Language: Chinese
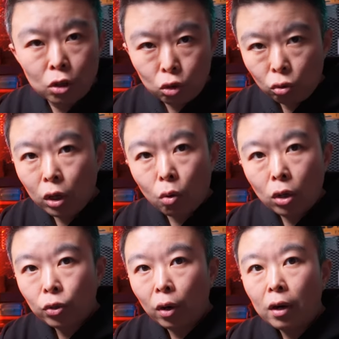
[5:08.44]
除了
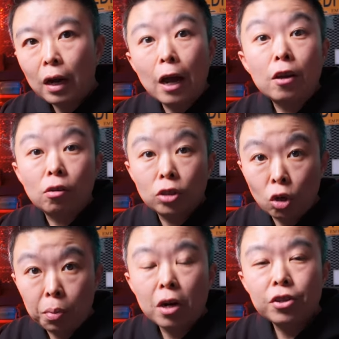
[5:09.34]
光圈，还有
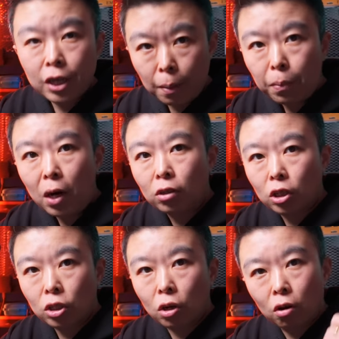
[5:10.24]
照片欠曝的
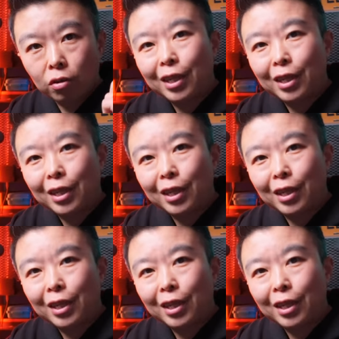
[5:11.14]
时候，